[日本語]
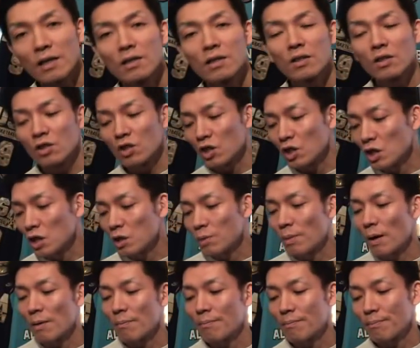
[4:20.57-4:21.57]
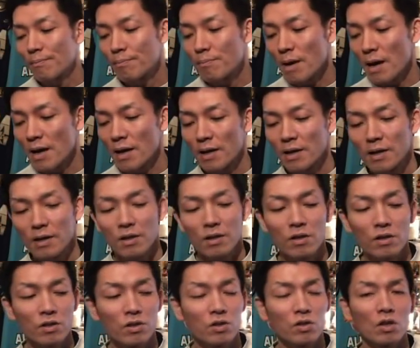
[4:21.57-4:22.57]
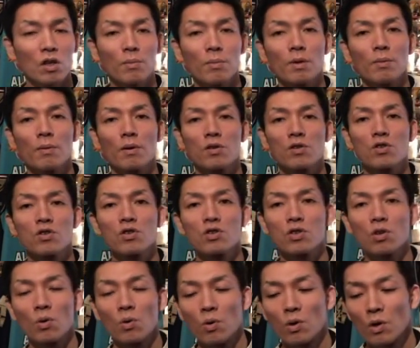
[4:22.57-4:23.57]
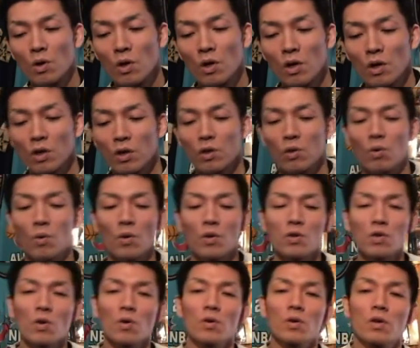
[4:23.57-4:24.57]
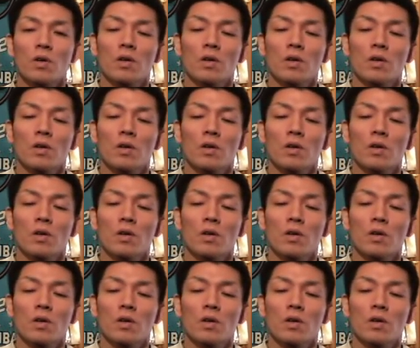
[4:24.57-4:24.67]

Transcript: きゅうばんめ、いってみましょう。よっこいしょ。